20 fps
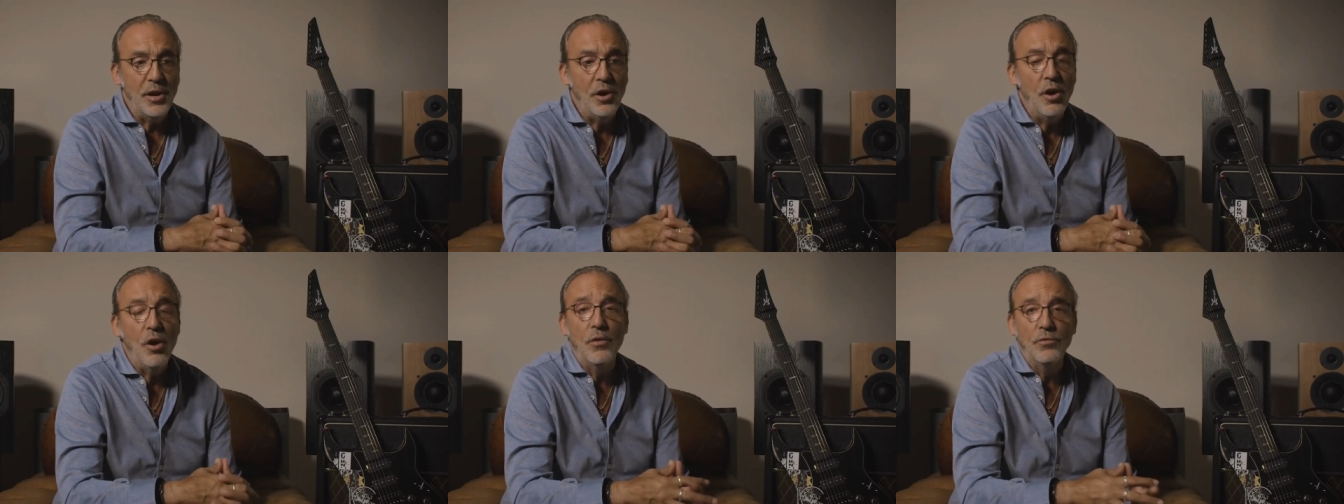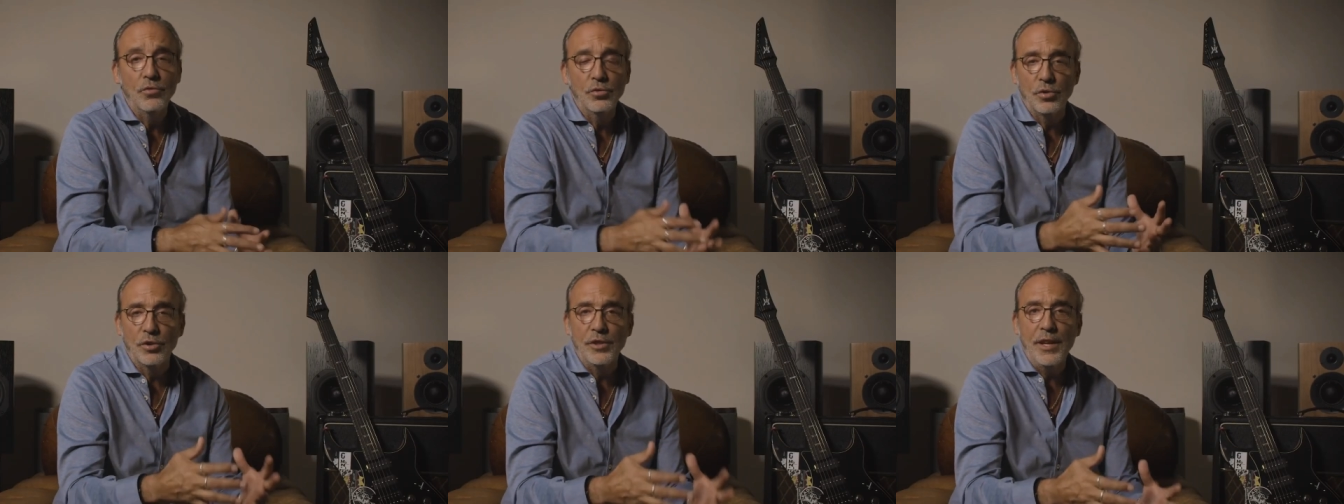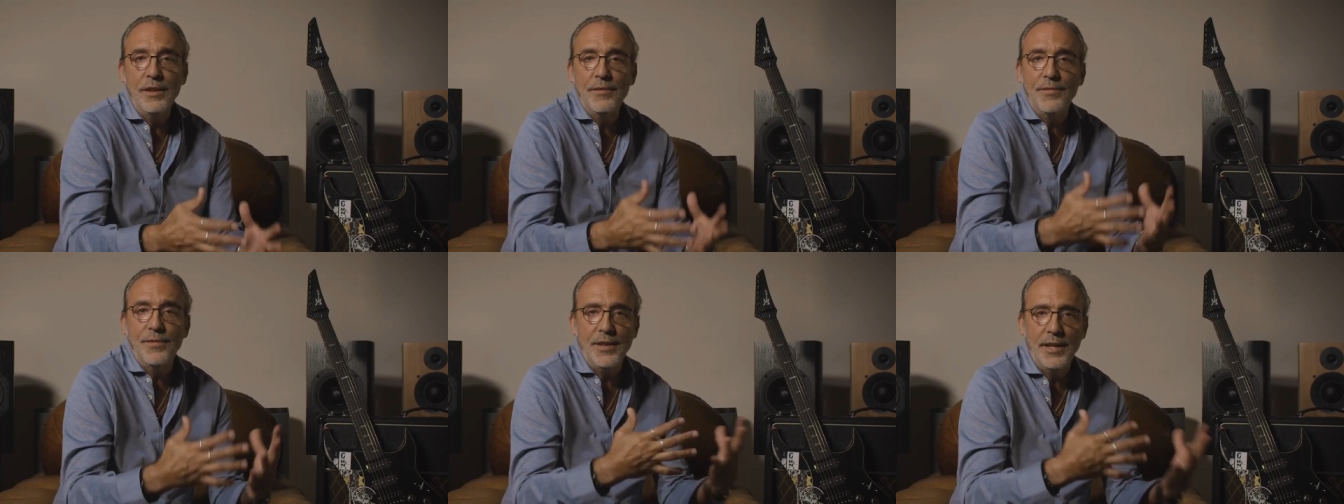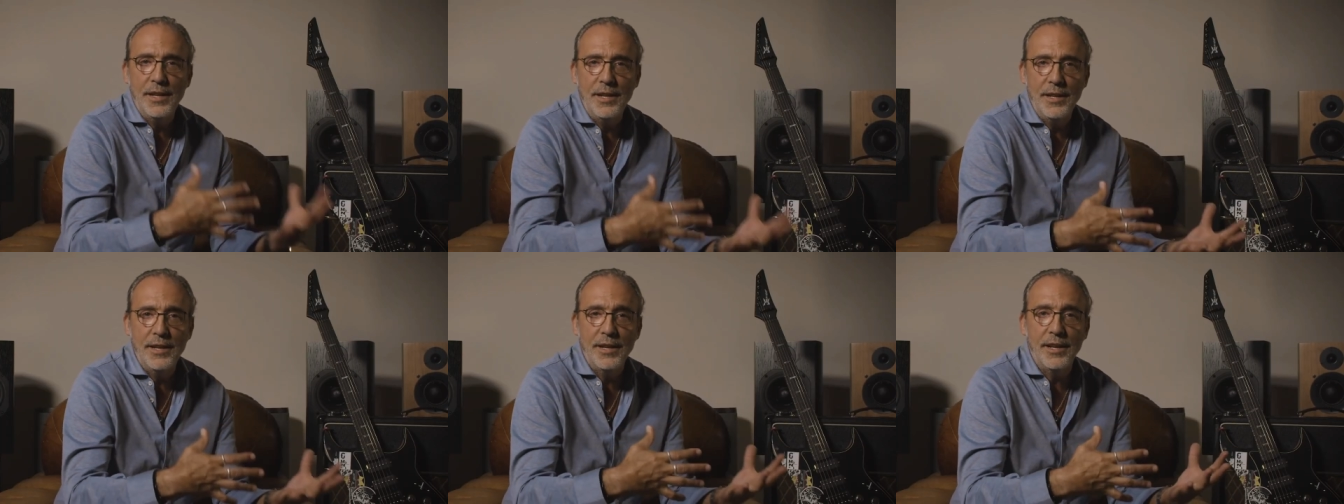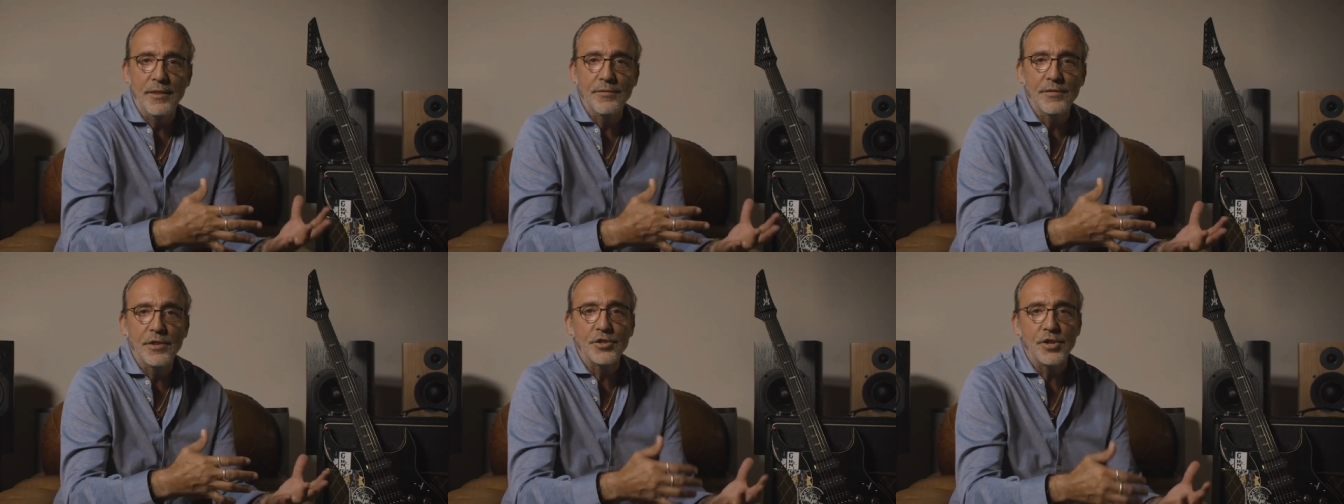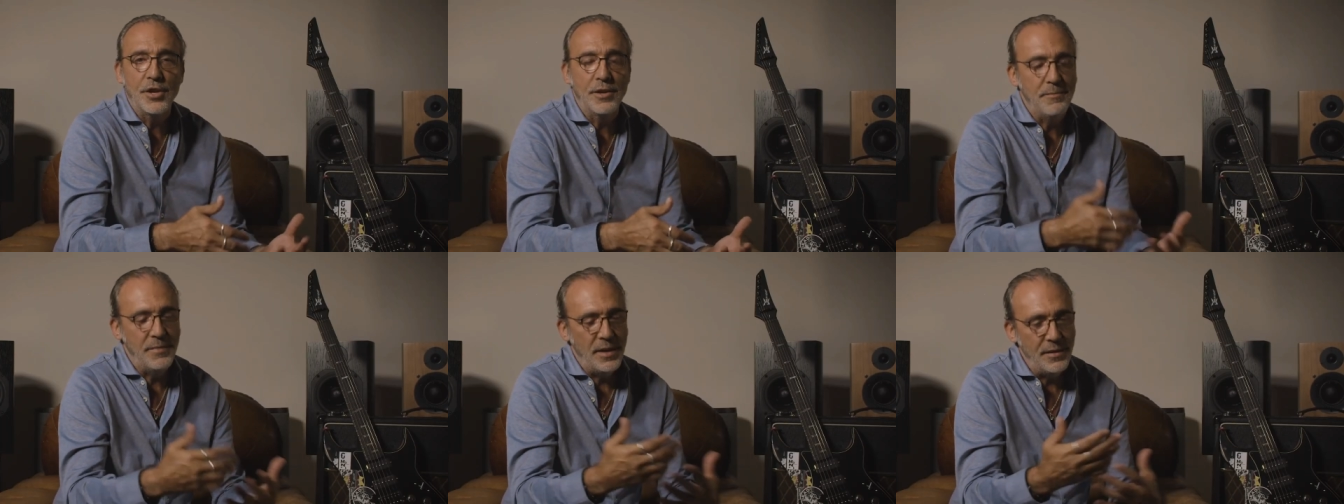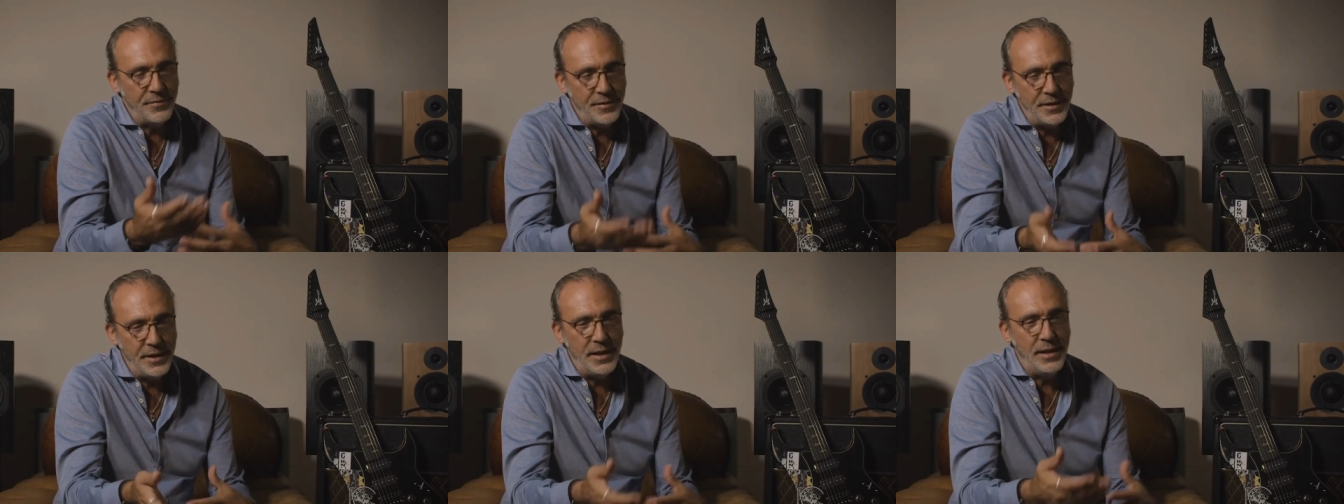però ho avuto dei figli che invece
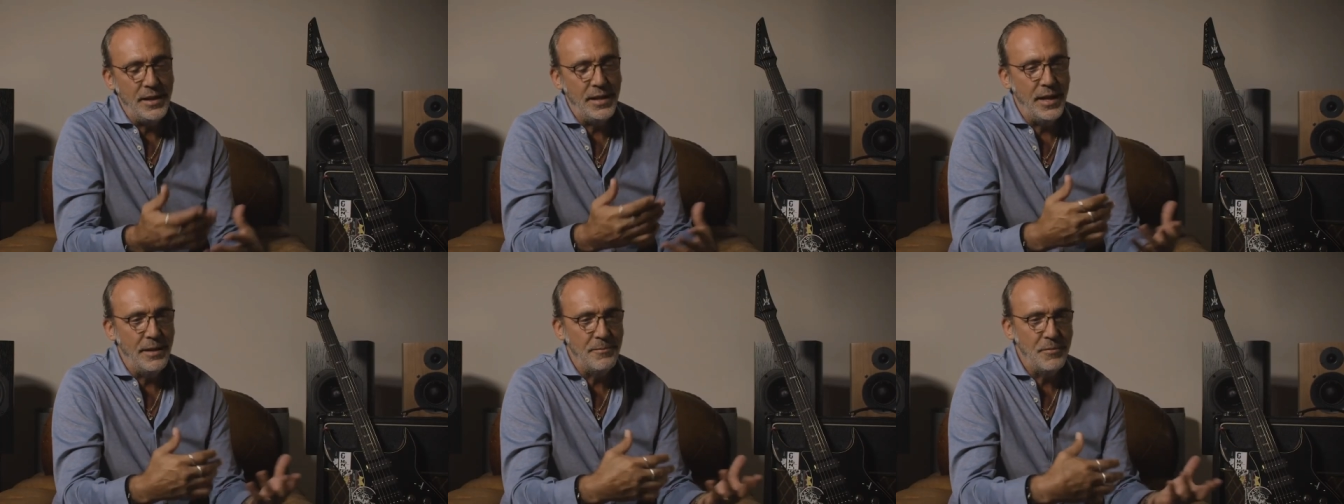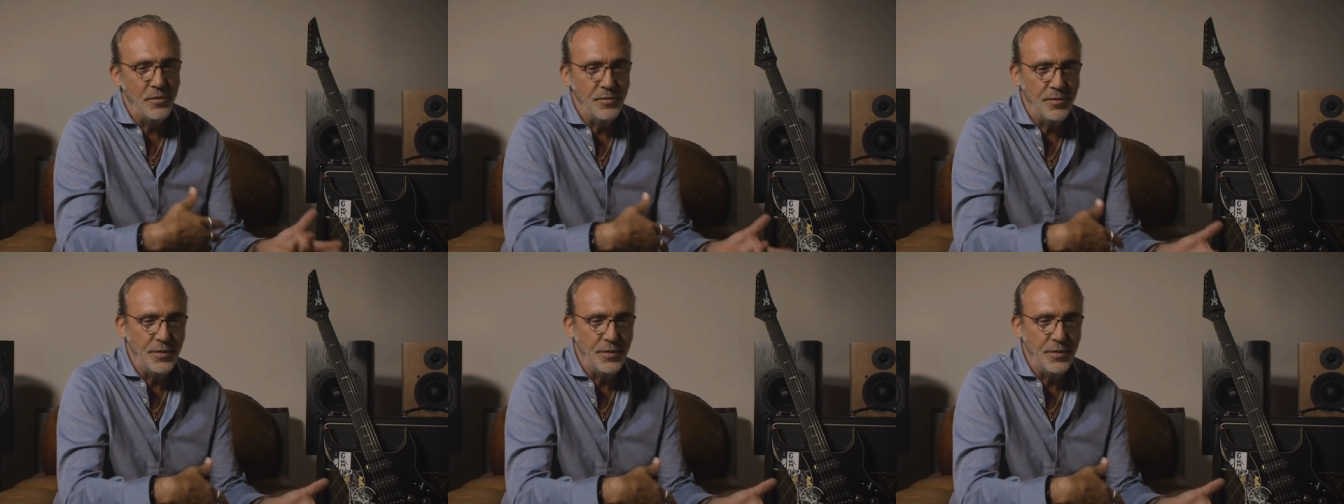mia figlia,